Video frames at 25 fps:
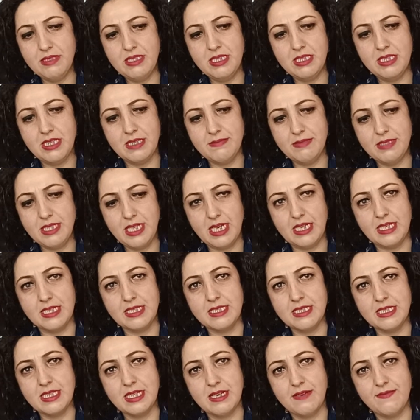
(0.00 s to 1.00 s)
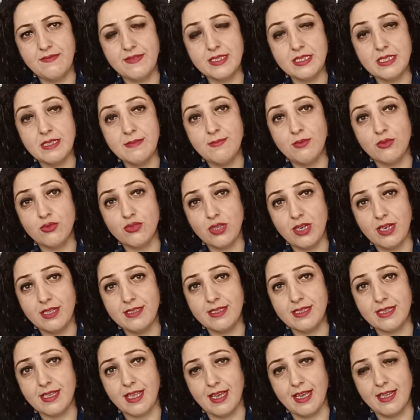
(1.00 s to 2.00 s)
bir, bir tanesinin kafasını
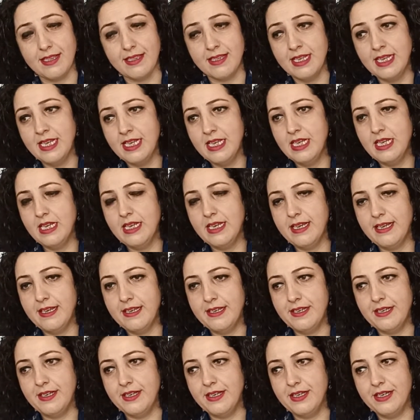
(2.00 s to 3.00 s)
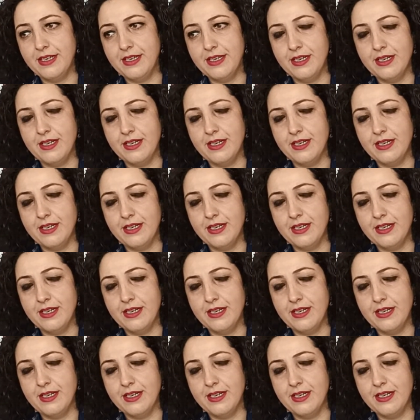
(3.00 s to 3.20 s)
boşaltırken e,